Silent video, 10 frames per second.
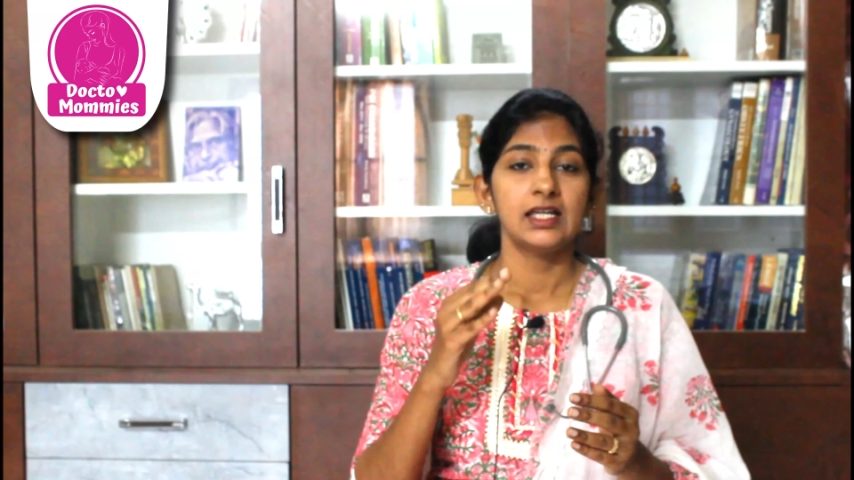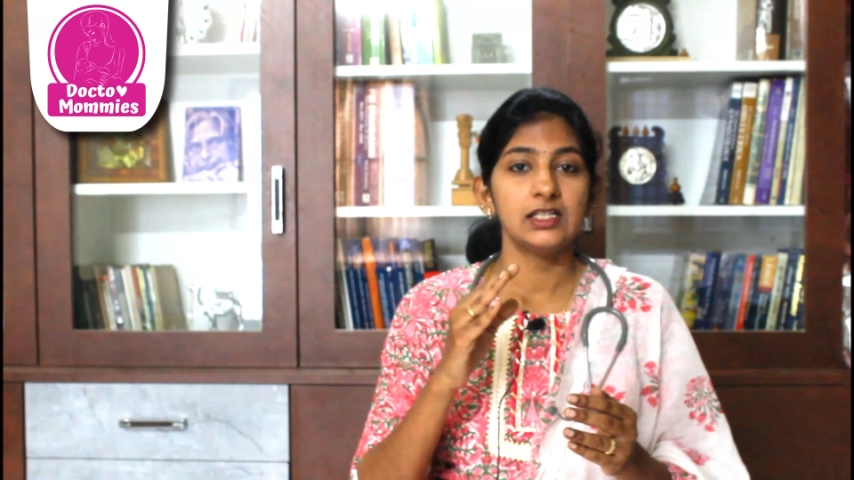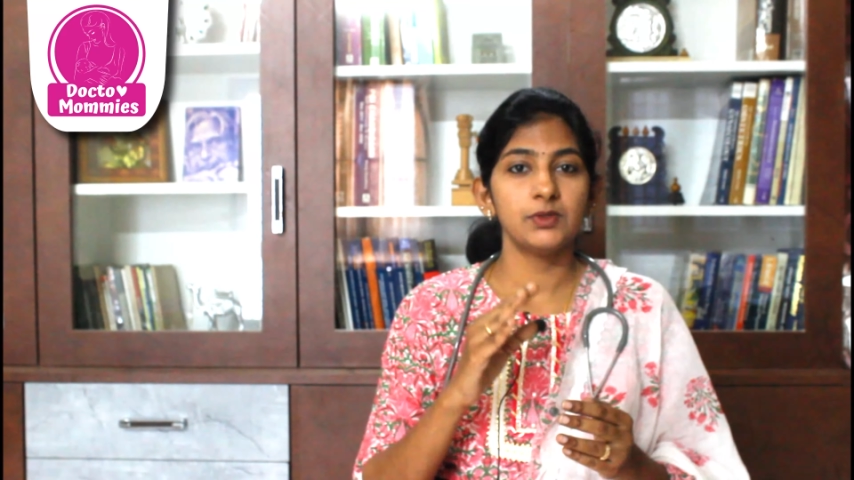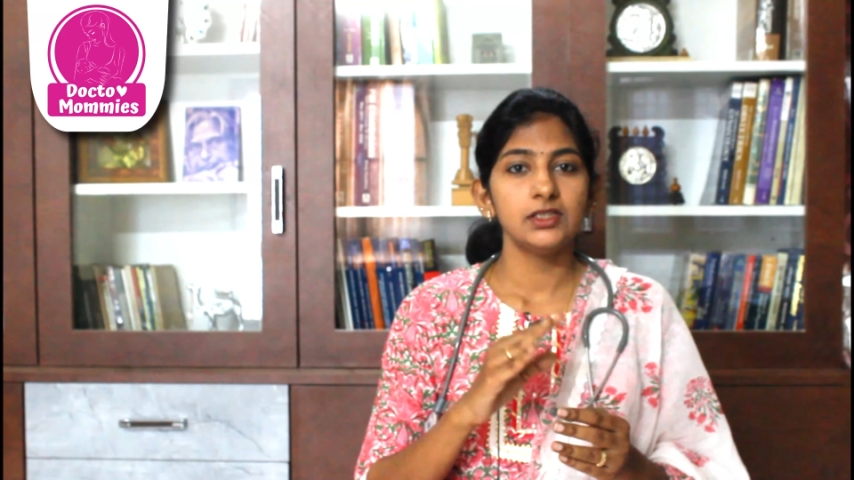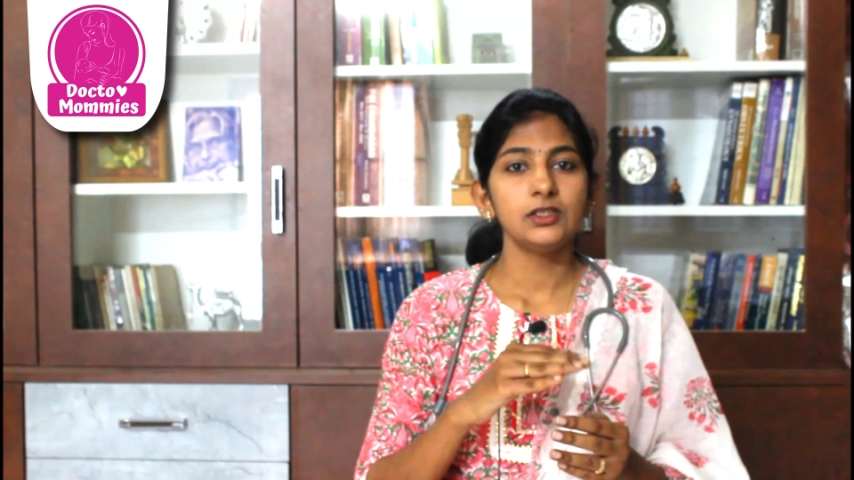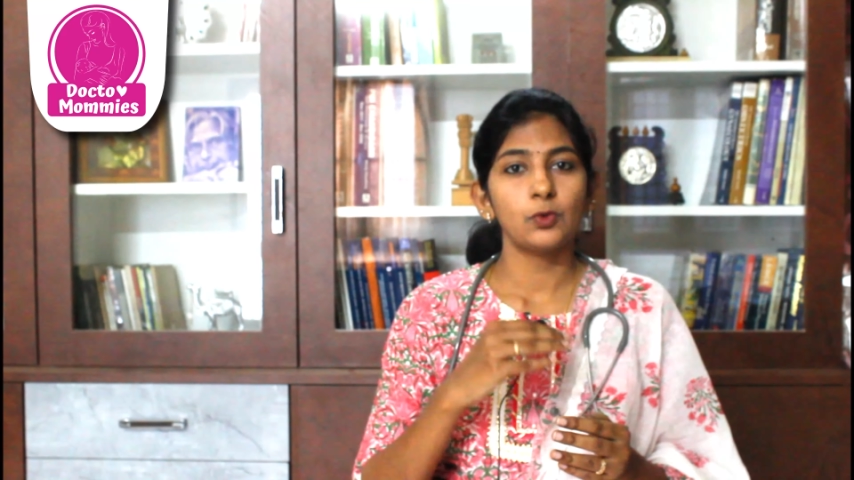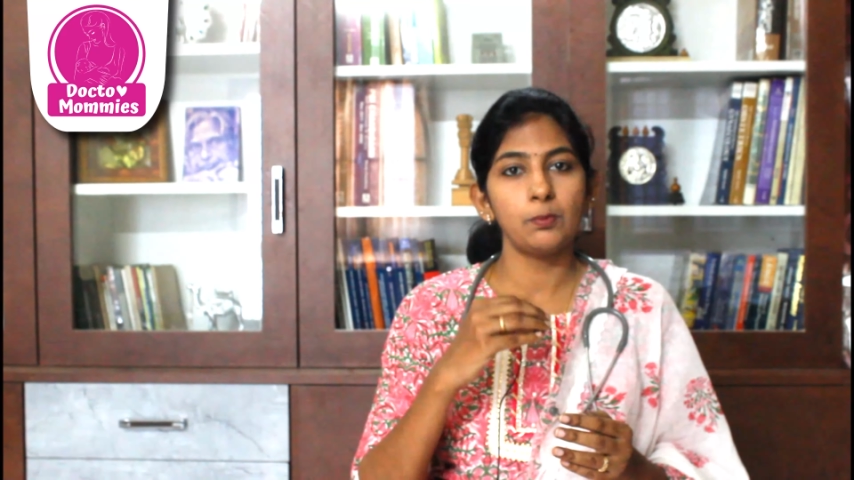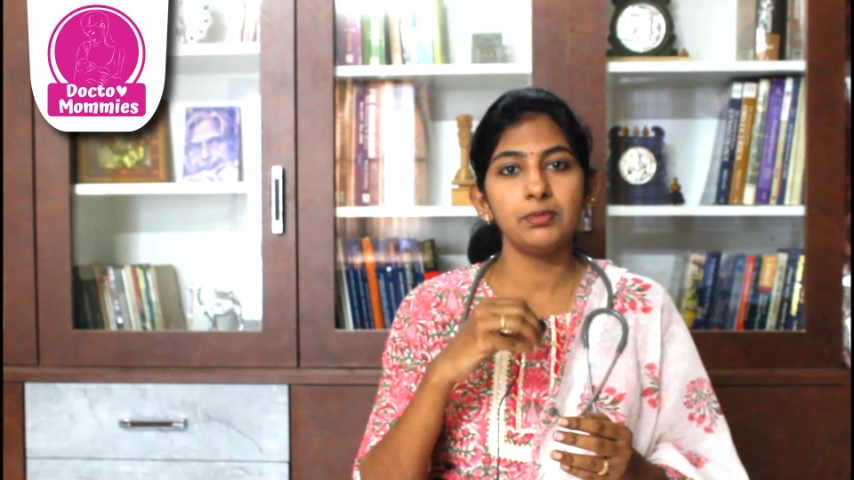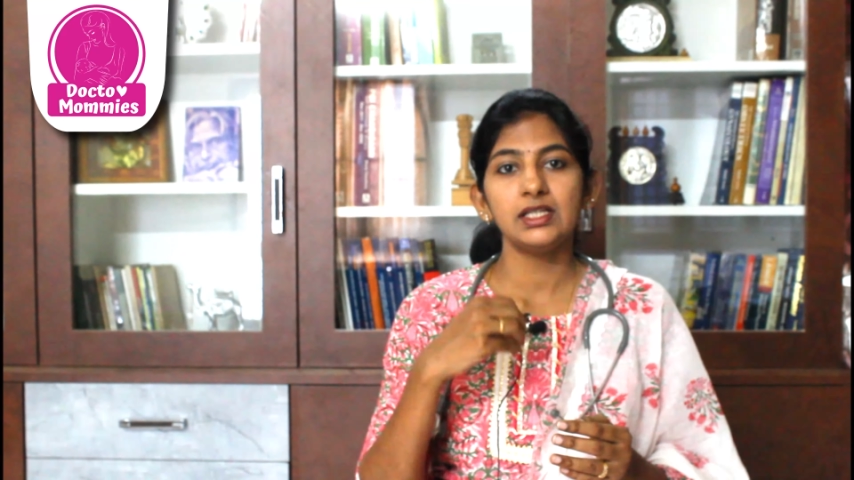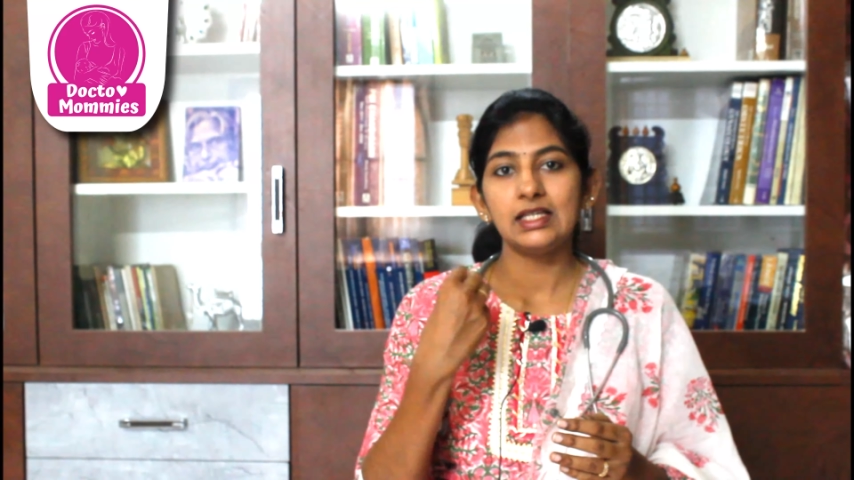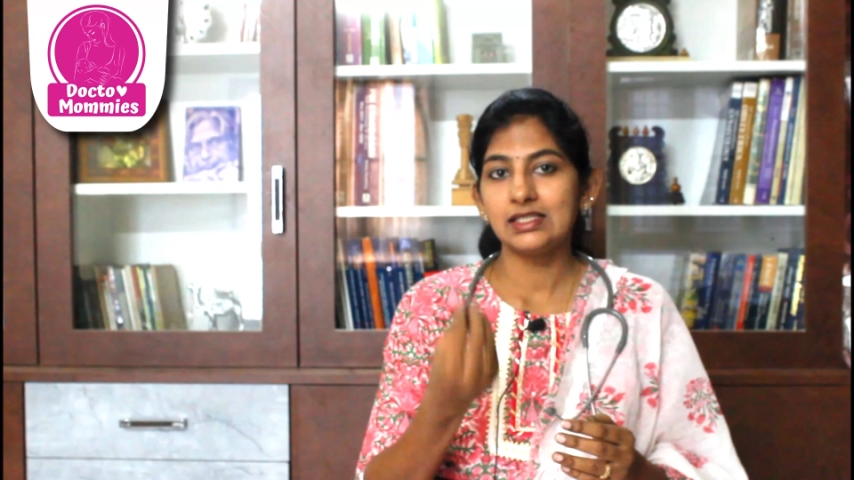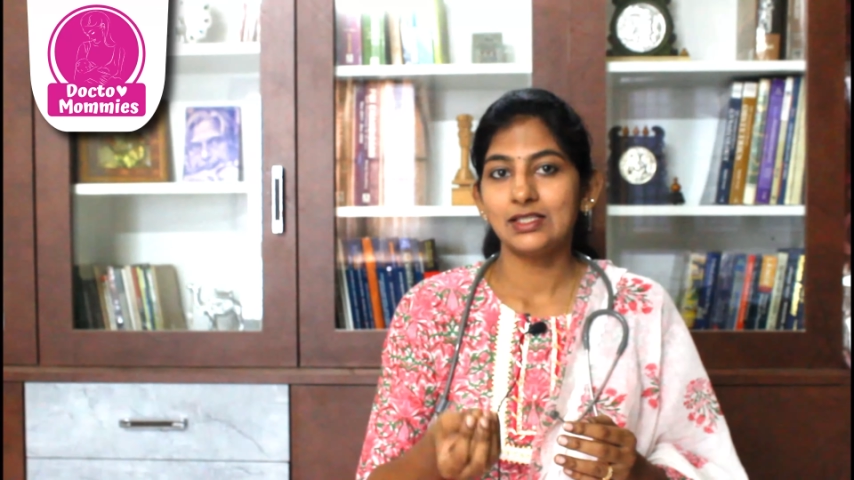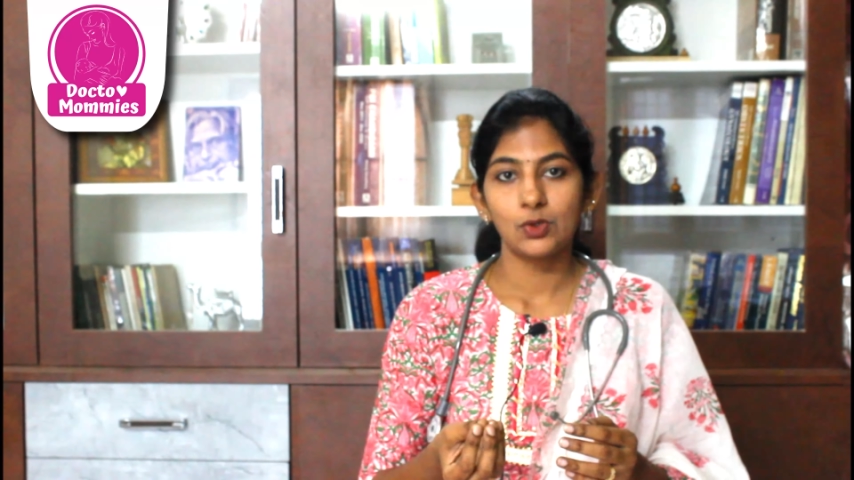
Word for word: இது வந்து ரொம்ப ஈஸி